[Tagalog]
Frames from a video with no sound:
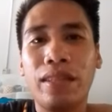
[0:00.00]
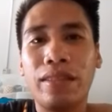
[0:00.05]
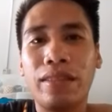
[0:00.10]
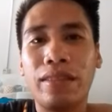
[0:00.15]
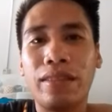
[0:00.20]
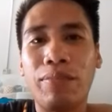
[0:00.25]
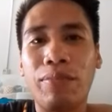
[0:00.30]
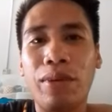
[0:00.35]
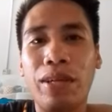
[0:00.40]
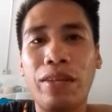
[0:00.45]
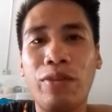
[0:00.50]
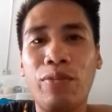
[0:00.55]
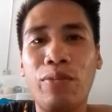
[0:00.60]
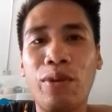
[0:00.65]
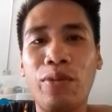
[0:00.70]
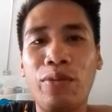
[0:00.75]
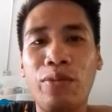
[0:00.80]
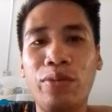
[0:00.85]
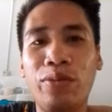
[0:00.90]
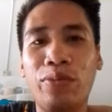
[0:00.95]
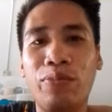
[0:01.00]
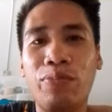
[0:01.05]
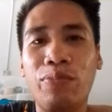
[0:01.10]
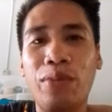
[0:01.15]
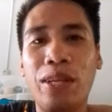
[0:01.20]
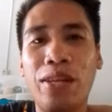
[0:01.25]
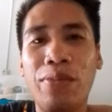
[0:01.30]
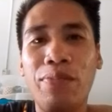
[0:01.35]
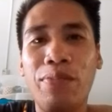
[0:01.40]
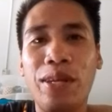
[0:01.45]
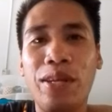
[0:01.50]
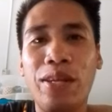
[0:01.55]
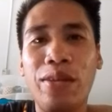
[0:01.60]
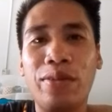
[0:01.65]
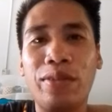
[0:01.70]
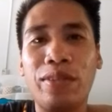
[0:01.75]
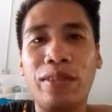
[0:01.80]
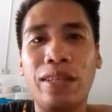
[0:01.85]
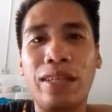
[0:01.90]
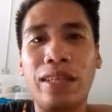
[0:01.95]
Sapay gumaon yung
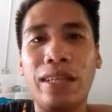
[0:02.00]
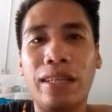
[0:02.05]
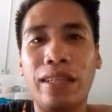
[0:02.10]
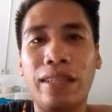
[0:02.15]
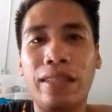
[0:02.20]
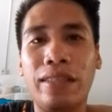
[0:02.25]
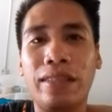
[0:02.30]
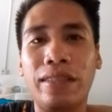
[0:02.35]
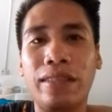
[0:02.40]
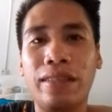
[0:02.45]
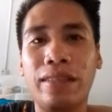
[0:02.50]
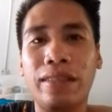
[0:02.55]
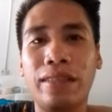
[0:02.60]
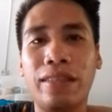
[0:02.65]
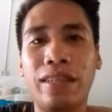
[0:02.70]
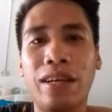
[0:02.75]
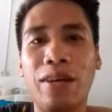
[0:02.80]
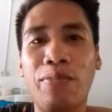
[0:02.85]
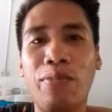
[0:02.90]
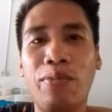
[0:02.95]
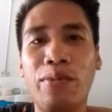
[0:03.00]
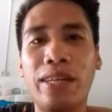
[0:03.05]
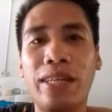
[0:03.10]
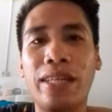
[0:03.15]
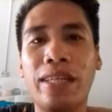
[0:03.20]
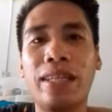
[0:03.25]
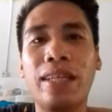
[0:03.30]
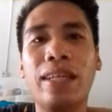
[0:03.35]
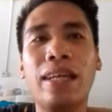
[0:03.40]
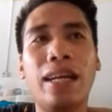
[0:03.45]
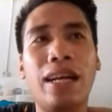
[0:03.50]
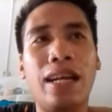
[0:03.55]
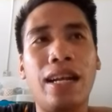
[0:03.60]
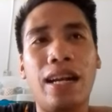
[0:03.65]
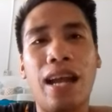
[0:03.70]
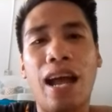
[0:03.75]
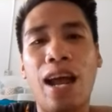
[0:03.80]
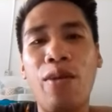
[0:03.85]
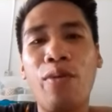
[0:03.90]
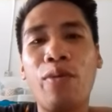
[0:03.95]
Pilipino sa sa hapon ay.
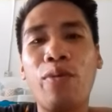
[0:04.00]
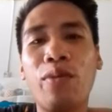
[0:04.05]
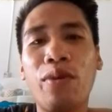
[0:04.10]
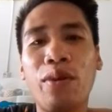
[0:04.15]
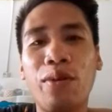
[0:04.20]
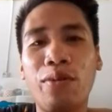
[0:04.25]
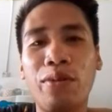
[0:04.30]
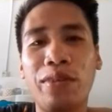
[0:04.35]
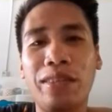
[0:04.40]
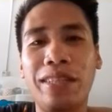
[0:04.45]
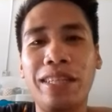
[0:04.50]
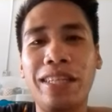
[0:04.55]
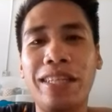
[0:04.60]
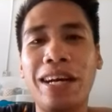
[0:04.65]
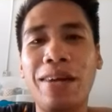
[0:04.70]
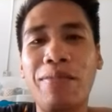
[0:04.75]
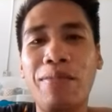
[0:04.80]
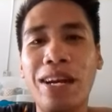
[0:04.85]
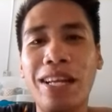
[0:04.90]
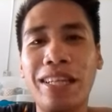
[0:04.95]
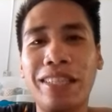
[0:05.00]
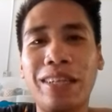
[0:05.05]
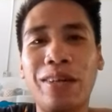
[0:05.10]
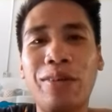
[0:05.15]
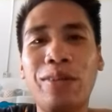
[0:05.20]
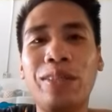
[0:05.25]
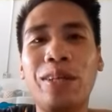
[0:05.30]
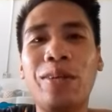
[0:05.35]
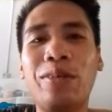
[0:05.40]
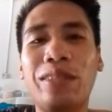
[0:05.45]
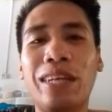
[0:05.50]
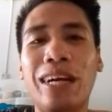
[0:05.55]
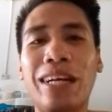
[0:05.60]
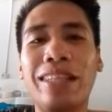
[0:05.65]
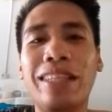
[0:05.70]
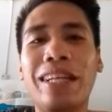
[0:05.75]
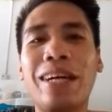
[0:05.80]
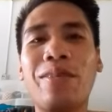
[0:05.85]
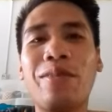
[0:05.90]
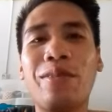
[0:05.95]
Lalo kung ako hindi nabali sa usaw
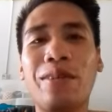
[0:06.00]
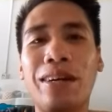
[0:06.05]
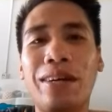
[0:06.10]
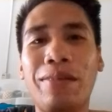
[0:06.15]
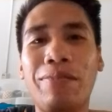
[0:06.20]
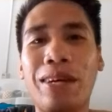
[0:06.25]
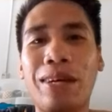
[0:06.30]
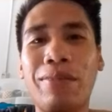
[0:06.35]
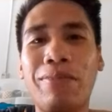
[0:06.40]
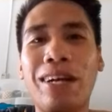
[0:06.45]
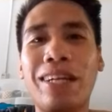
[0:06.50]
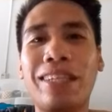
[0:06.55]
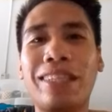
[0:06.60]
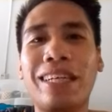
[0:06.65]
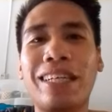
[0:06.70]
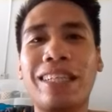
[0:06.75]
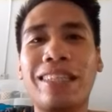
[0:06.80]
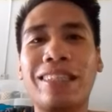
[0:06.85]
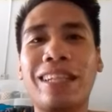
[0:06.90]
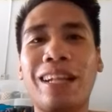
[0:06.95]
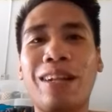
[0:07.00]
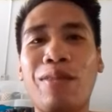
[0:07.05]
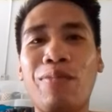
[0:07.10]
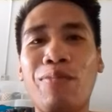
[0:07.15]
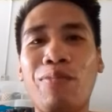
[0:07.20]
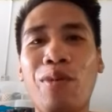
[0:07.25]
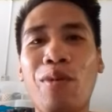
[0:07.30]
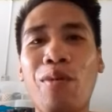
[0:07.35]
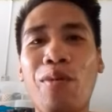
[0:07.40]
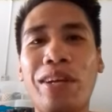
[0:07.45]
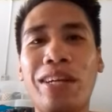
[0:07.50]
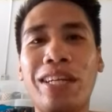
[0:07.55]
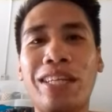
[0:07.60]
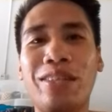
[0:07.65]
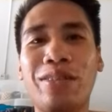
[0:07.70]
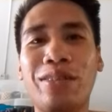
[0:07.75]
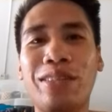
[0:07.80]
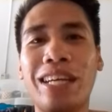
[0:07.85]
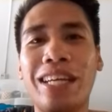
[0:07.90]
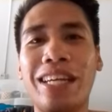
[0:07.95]
niyan, nako, pagbagsak ng tatlong buwig na
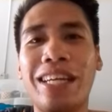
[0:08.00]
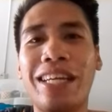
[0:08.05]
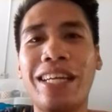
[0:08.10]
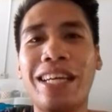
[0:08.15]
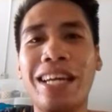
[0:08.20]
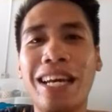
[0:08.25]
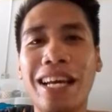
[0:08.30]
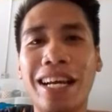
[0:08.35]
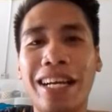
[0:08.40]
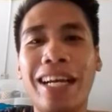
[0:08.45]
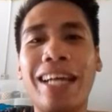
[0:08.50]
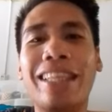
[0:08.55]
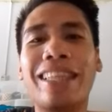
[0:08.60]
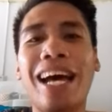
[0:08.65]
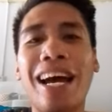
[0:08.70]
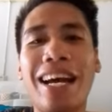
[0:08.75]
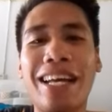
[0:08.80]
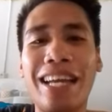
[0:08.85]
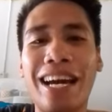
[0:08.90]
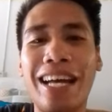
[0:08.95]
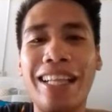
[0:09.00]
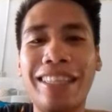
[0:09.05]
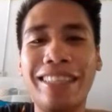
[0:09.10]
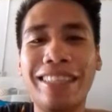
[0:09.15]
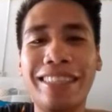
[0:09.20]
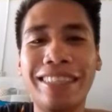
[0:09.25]
inyong nene, gatayan.